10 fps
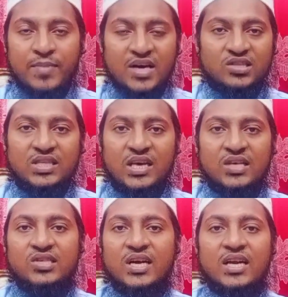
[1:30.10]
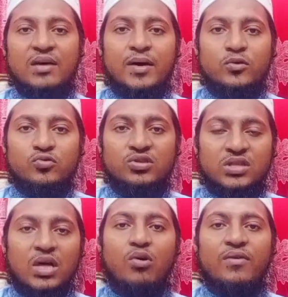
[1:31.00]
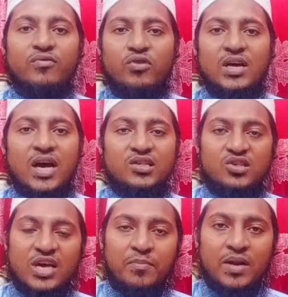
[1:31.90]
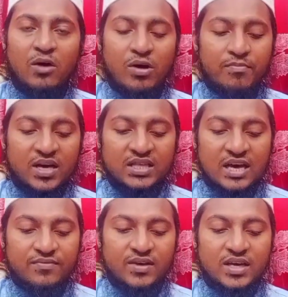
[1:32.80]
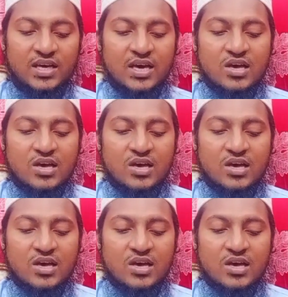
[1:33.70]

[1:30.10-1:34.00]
পাশ দিয়ে যেখানে মানুষ তাওয়াফ করে হাজি সাহেবরা ওই মাতাফে